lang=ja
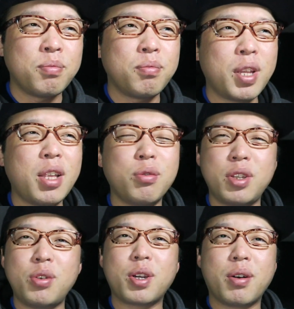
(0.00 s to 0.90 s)
うん、何
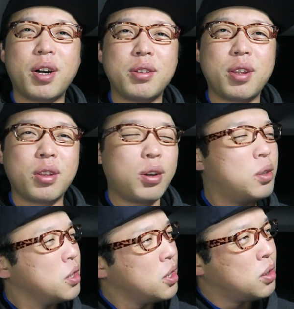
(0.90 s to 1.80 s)
の匂いか分かるって言った
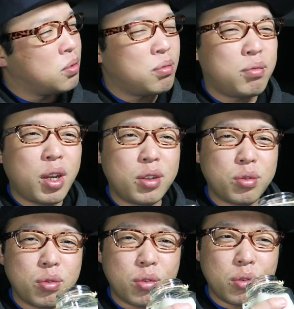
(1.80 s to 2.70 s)
ら、うん、なん
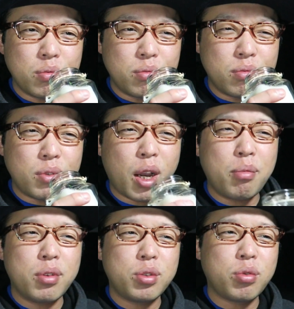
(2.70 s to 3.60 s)
かちょっと、うん、
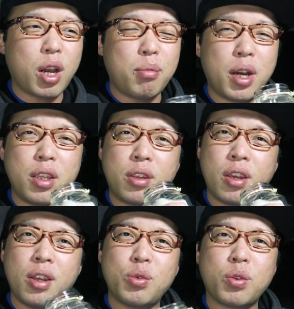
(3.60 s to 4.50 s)
ちょっと甘い
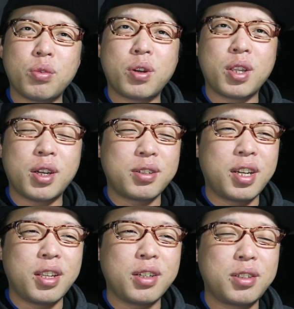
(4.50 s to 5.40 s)
系なのかなぐ
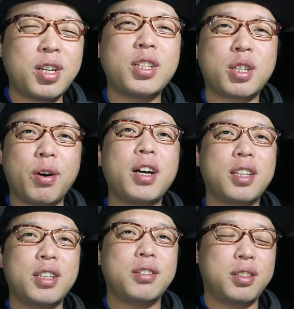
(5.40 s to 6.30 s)
らいな、ぐらいしか分
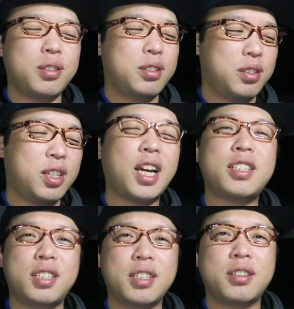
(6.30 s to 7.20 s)
かんないです。
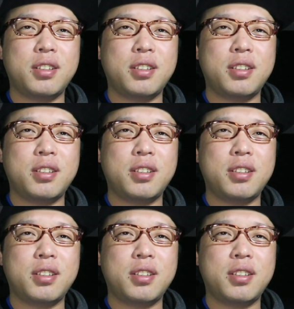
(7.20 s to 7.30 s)
らしいで